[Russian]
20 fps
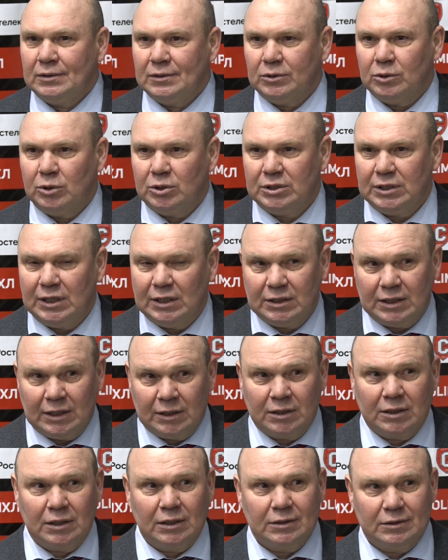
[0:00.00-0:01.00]
То есть я так
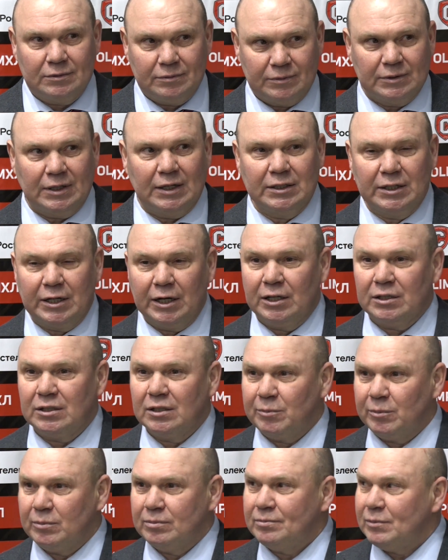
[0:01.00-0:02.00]
конкретно
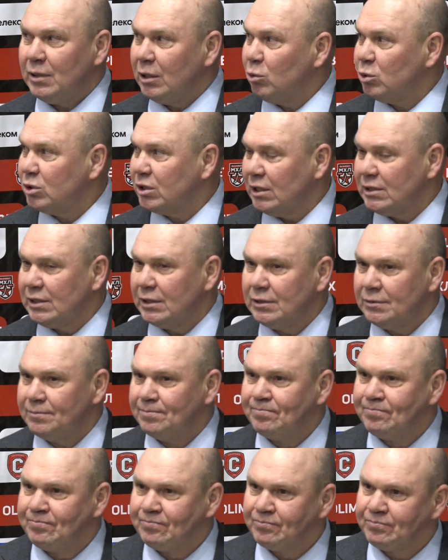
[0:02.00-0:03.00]
могу сказать.
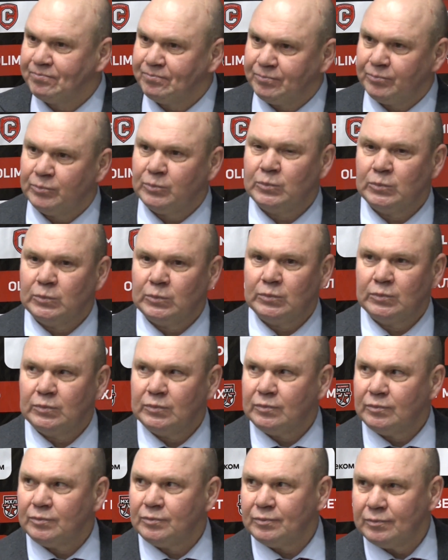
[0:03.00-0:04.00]

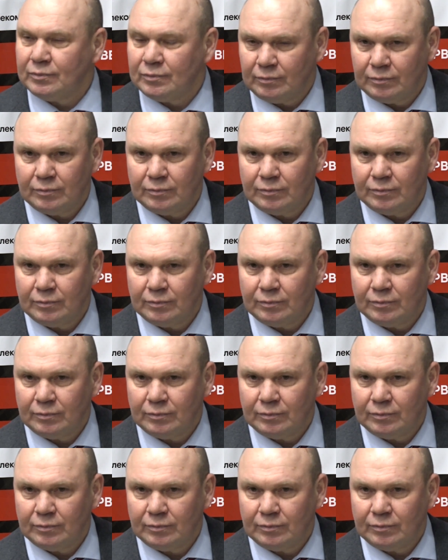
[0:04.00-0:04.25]
Спасибо.